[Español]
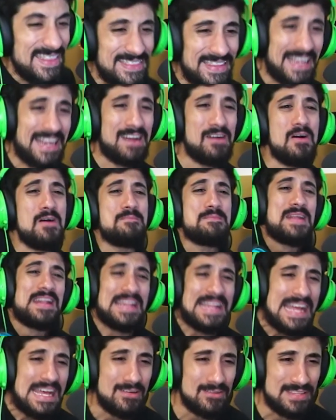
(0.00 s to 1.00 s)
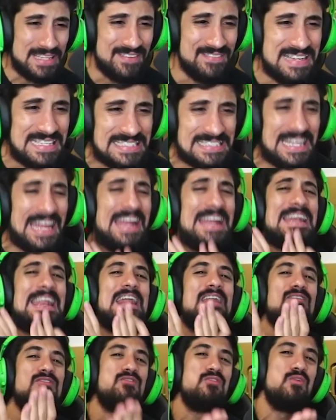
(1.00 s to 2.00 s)
acabo de perder otra vez en
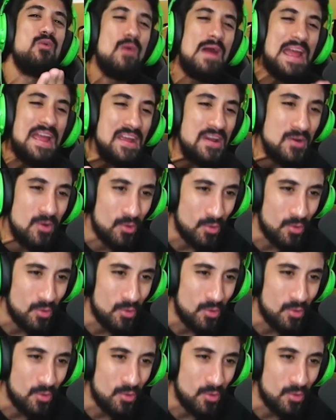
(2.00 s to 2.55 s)
el fuego.